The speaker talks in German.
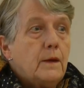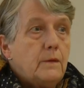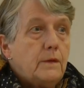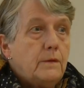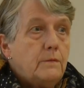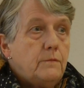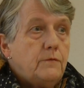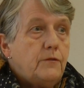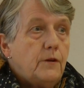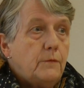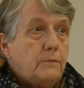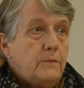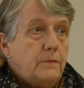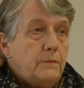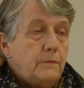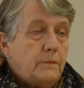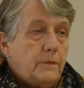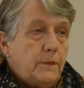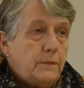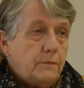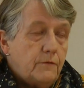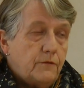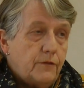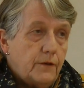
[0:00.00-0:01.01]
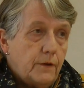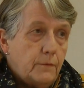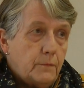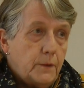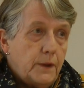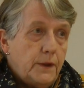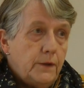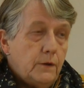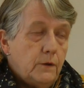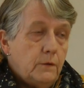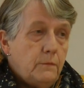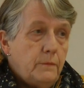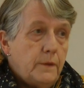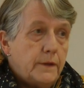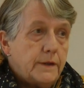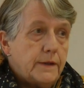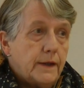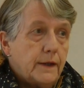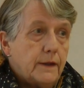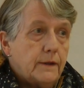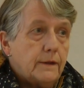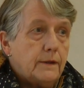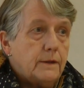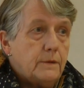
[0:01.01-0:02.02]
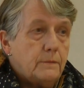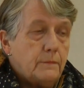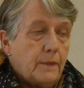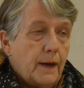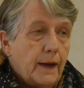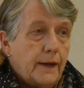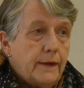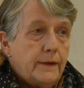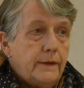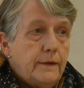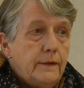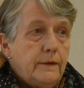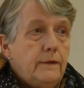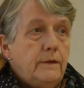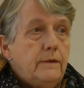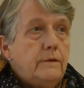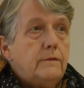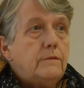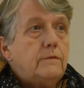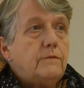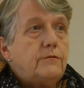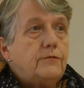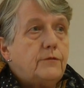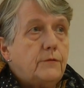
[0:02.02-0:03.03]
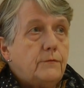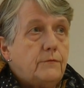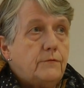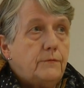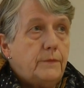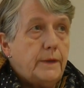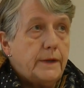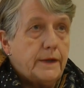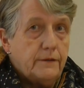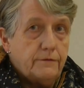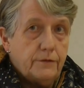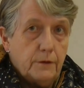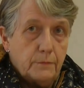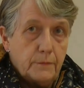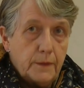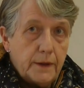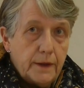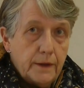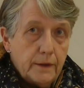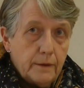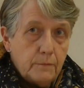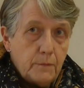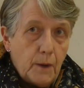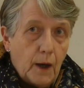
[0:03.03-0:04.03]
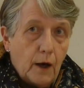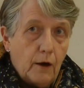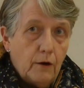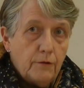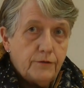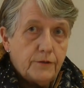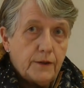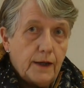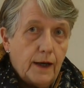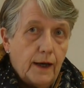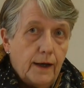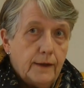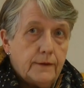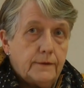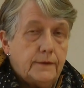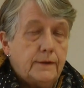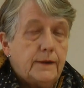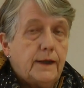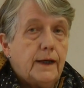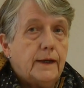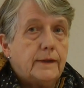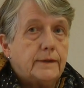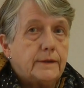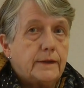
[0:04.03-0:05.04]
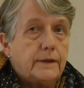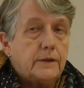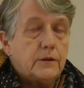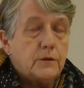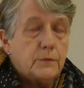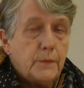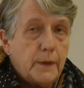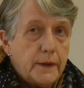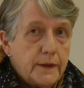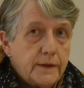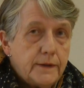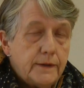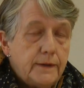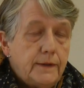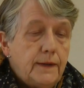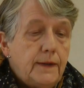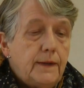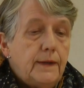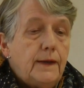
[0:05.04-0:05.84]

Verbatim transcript: In Verbindung mit der Gemeinde, mit der Familienbeauftragten Katrin Schmidt,